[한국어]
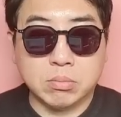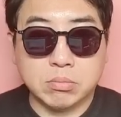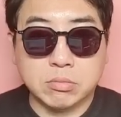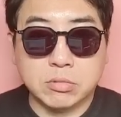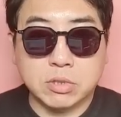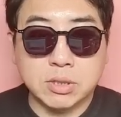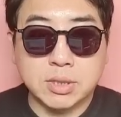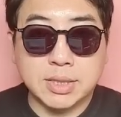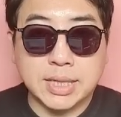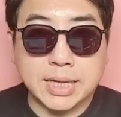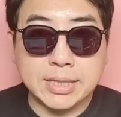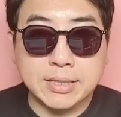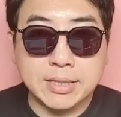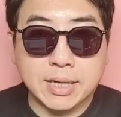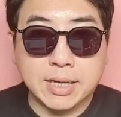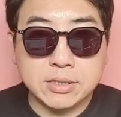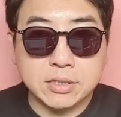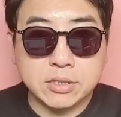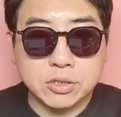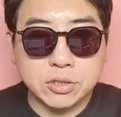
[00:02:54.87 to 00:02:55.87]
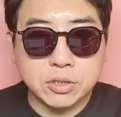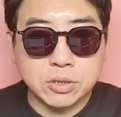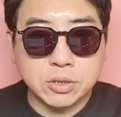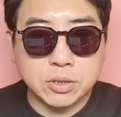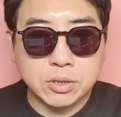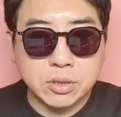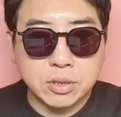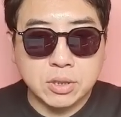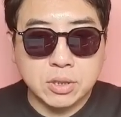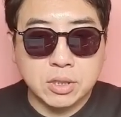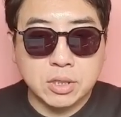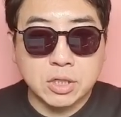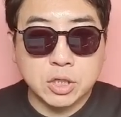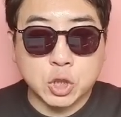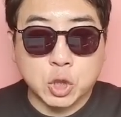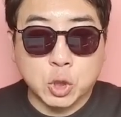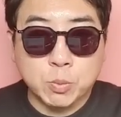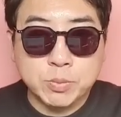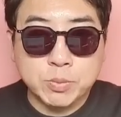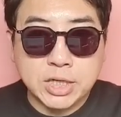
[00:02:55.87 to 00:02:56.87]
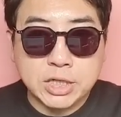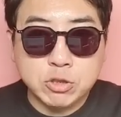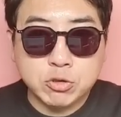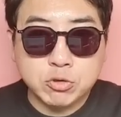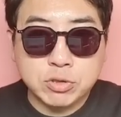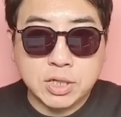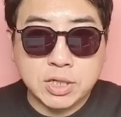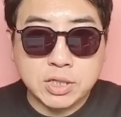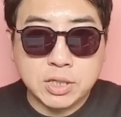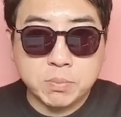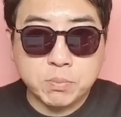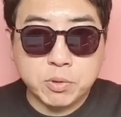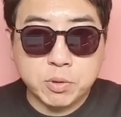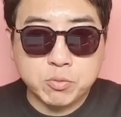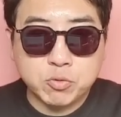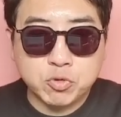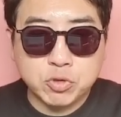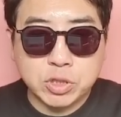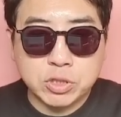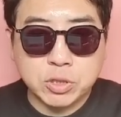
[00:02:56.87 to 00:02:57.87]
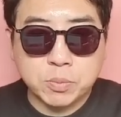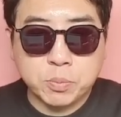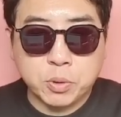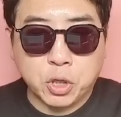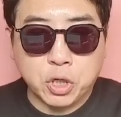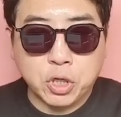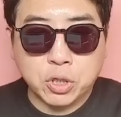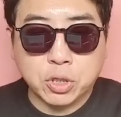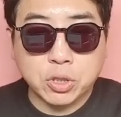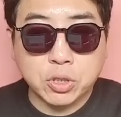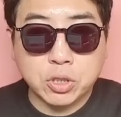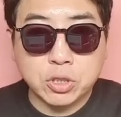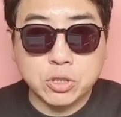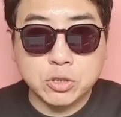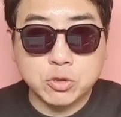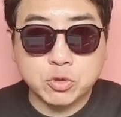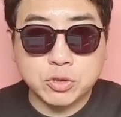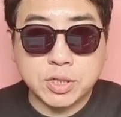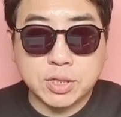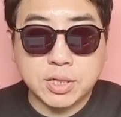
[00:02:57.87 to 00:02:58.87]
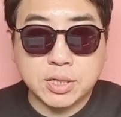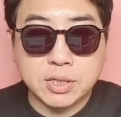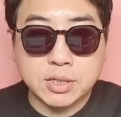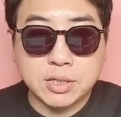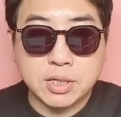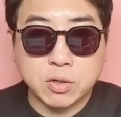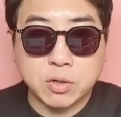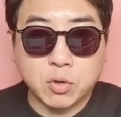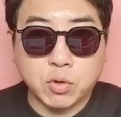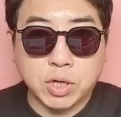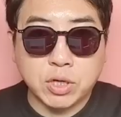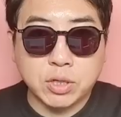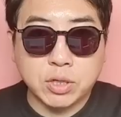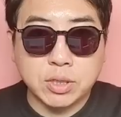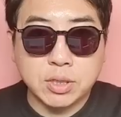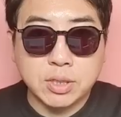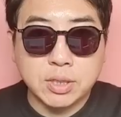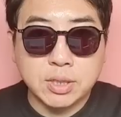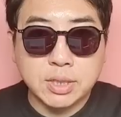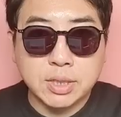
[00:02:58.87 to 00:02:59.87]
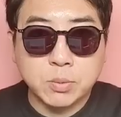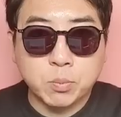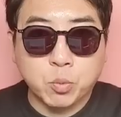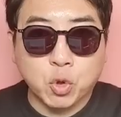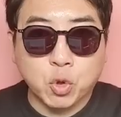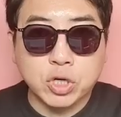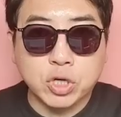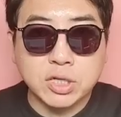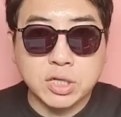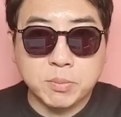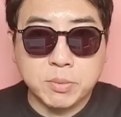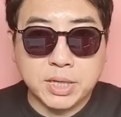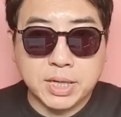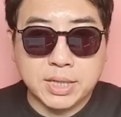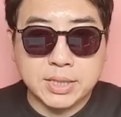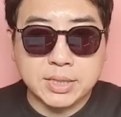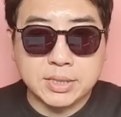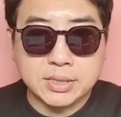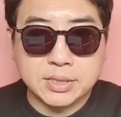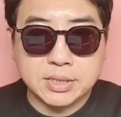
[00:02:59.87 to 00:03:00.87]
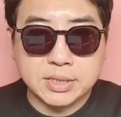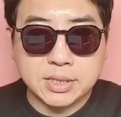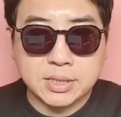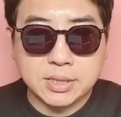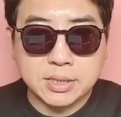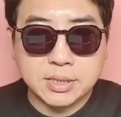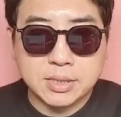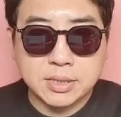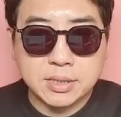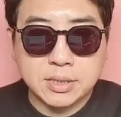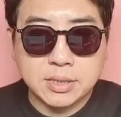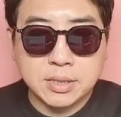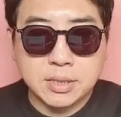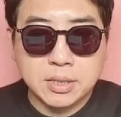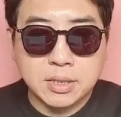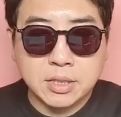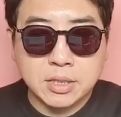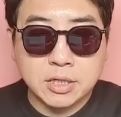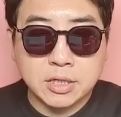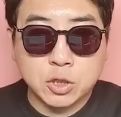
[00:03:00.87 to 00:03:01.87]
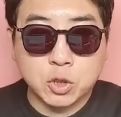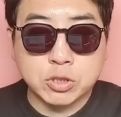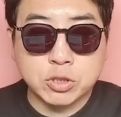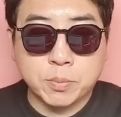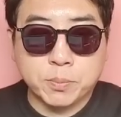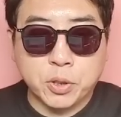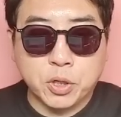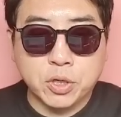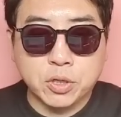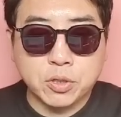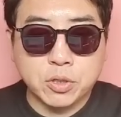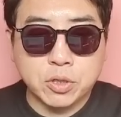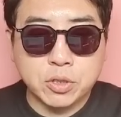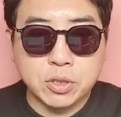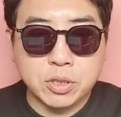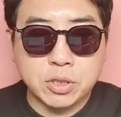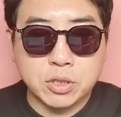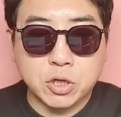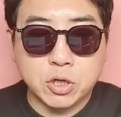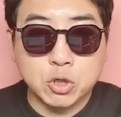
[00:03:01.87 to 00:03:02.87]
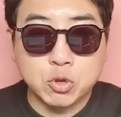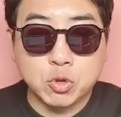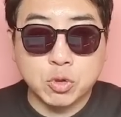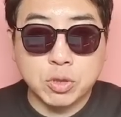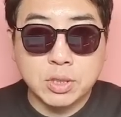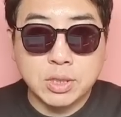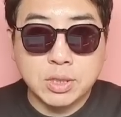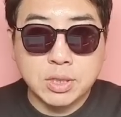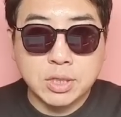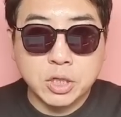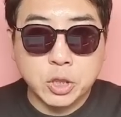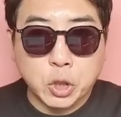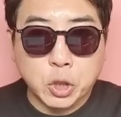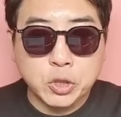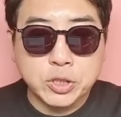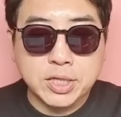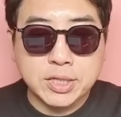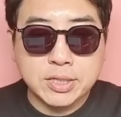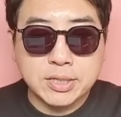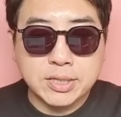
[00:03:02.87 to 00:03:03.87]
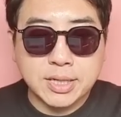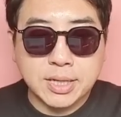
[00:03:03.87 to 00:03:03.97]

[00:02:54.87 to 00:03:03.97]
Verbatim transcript: 근데 다들 아시죠? 검찰 수사 기법 중에서 별건 수사라는 게 과연 뭘 의미하는지, 그리고 그 별건이 결국 어디를